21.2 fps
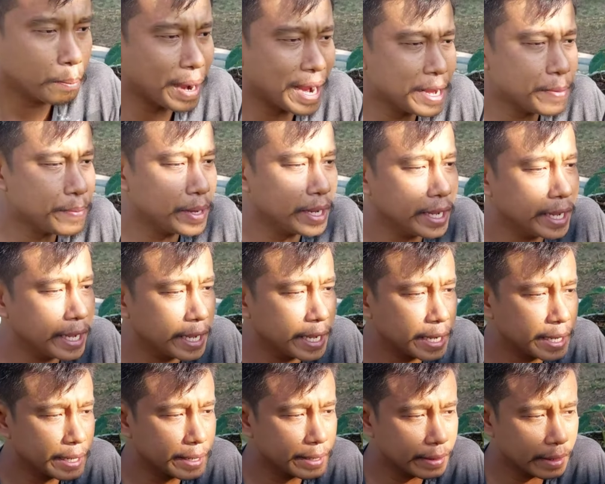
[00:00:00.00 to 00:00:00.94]
ไม่มี
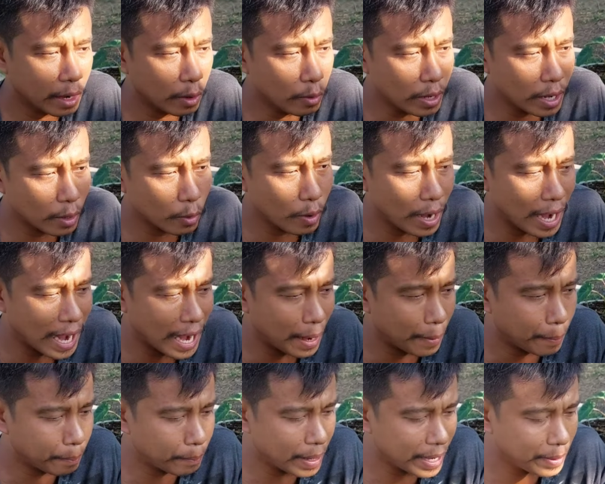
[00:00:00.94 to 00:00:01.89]
เขาเรียกว่า
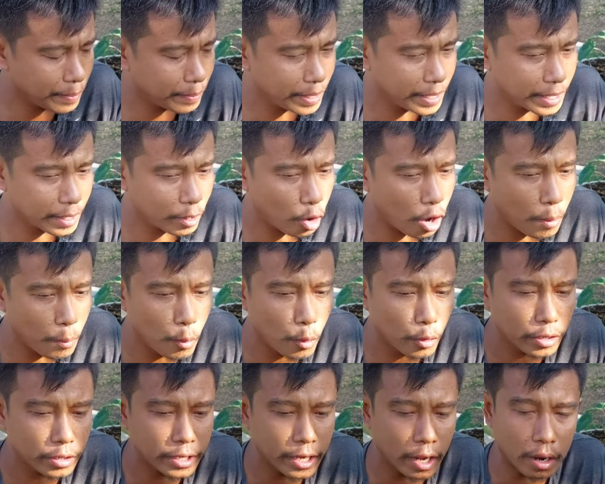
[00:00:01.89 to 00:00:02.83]
ไม่มีข้อ
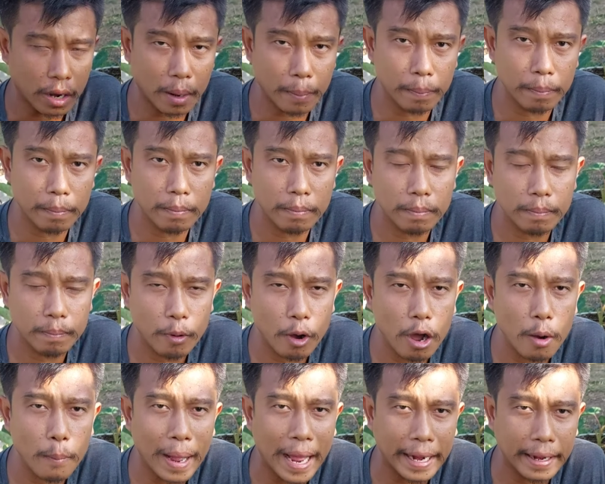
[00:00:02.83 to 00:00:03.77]
มูลเกี่ยวกับ
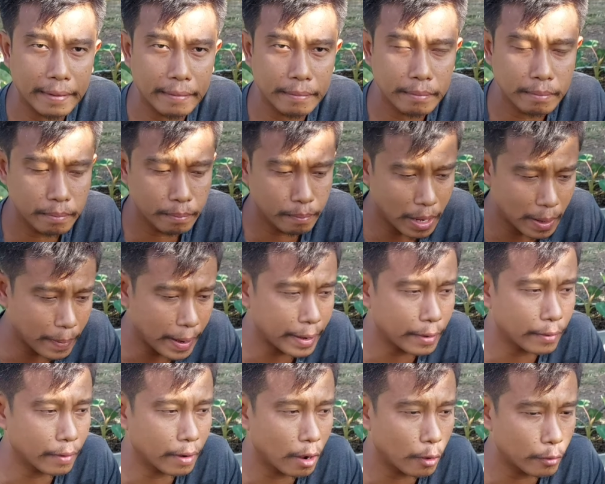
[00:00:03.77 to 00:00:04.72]
พ่อพันธุ์แม่พั
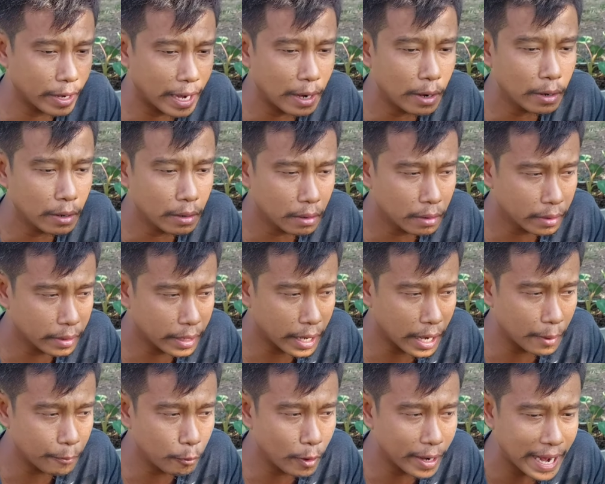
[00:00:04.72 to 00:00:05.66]
นธุ์ของเขานะ
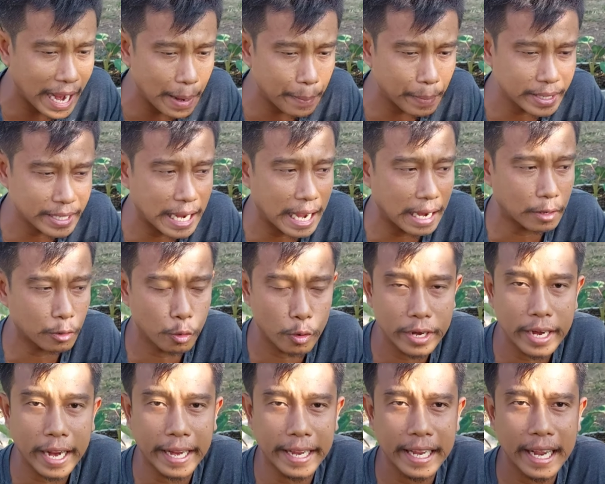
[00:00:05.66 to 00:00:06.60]
นะครับ ว่าได้มาจากตั
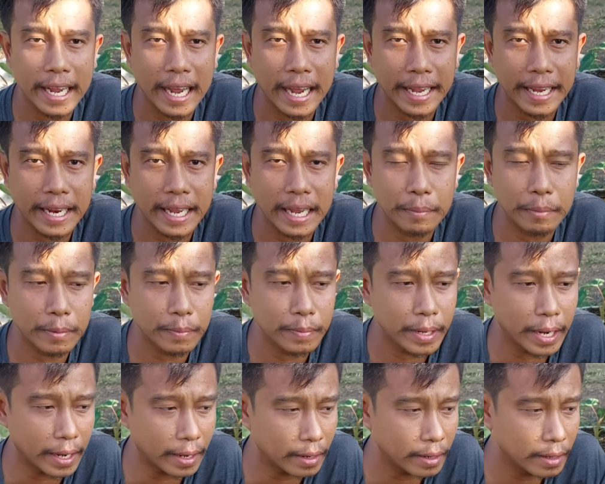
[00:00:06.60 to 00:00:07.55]
วไหนยังไงนะครับ
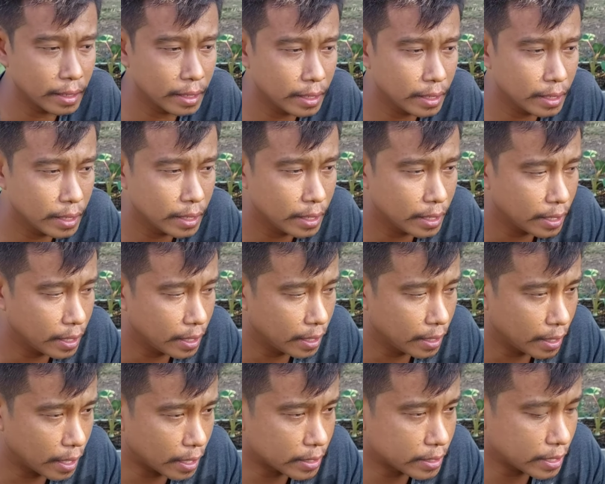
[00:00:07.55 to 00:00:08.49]
เพื่อ
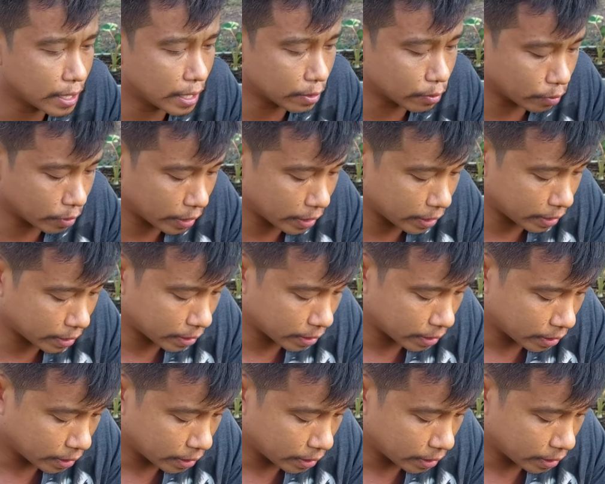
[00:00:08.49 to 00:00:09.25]
นๆลักษณะตัวนี้